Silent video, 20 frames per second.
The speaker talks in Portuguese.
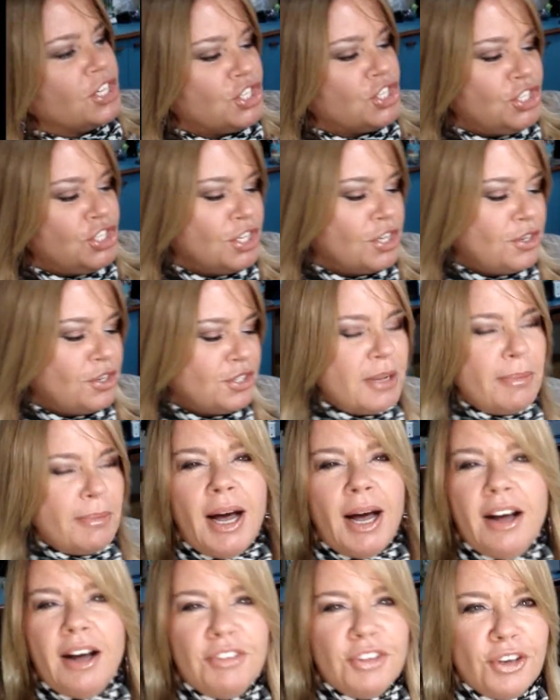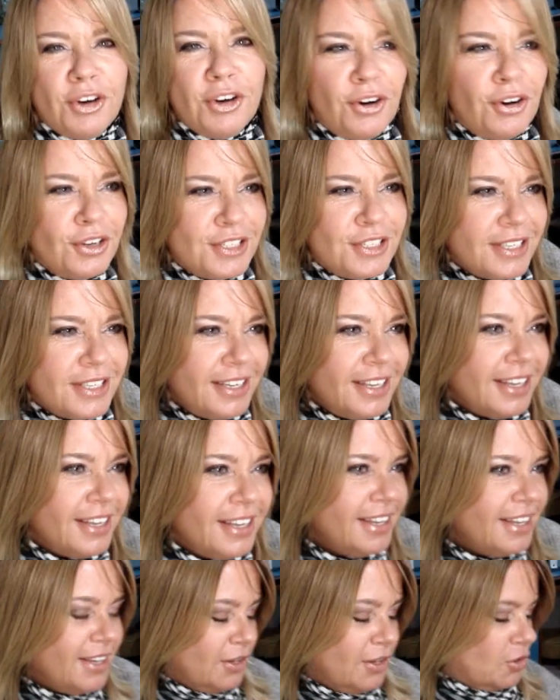chique, coisa maravilhosa, né?
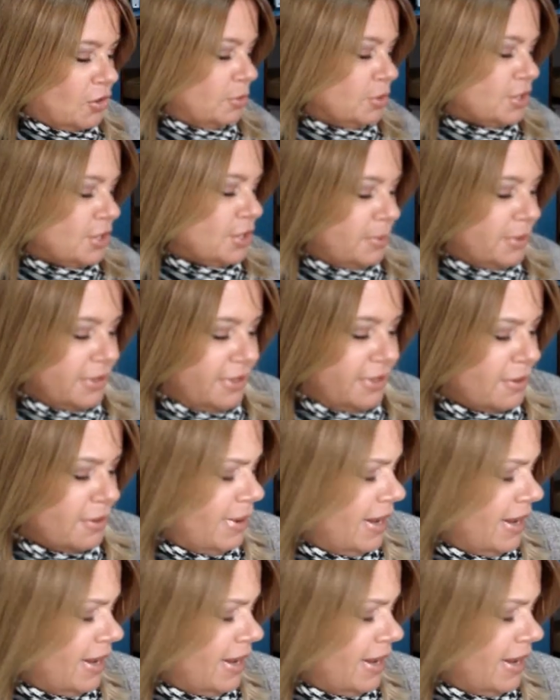É como eu sempre digo,